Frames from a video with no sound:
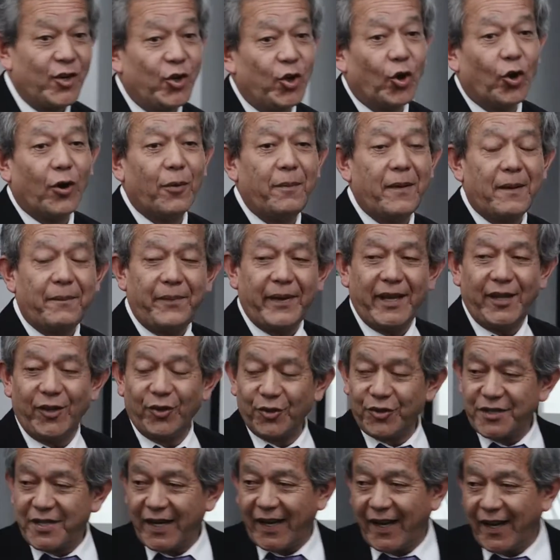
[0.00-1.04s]
Yo me
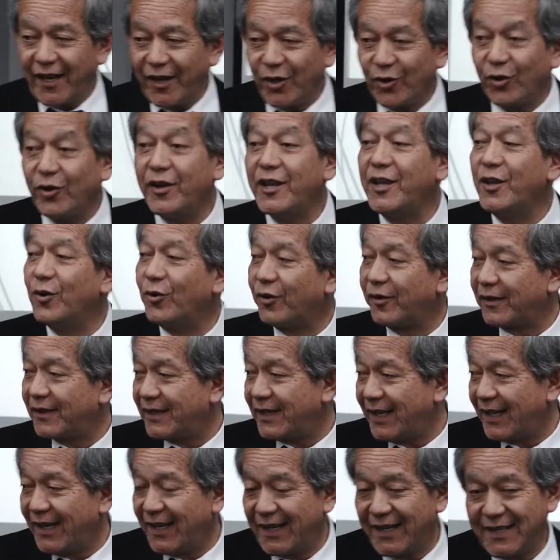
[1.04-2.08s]
apellido Shigio y
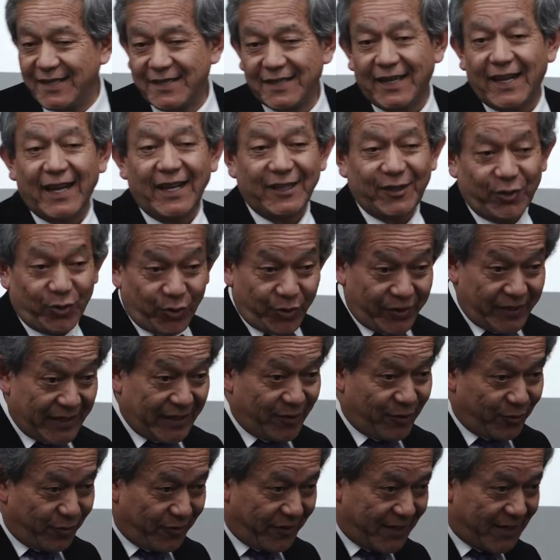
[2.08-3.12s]
Ortiz a toda
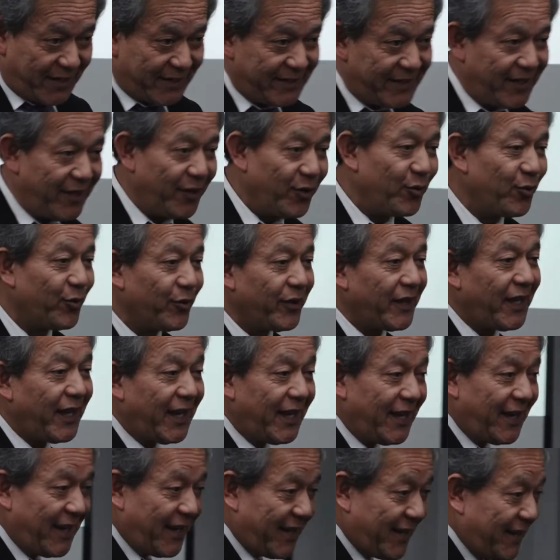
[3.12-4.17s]
honra. Tengo de
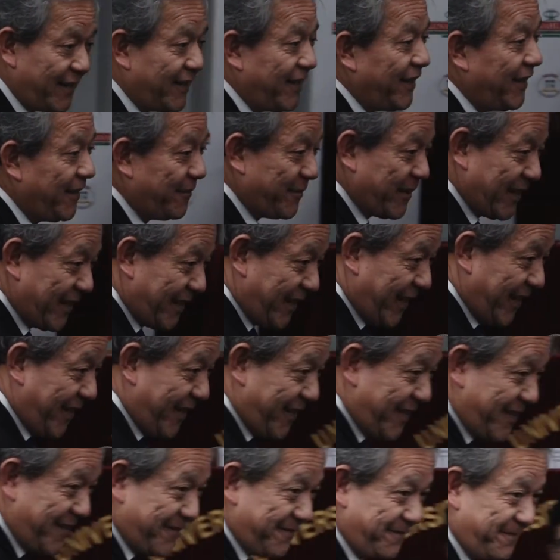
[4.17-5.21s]
Inga y de
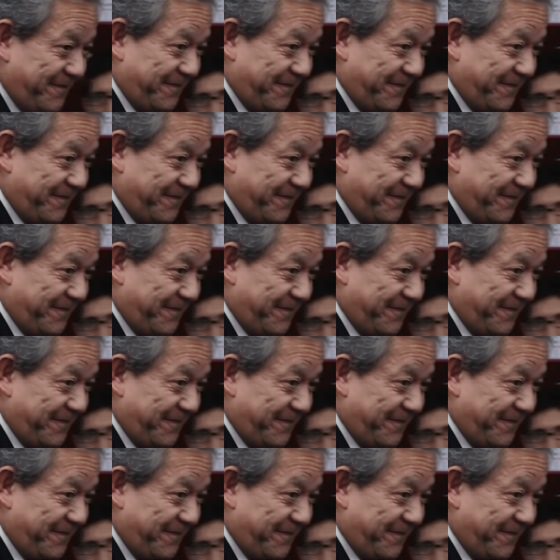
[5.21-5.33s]
Mandinga.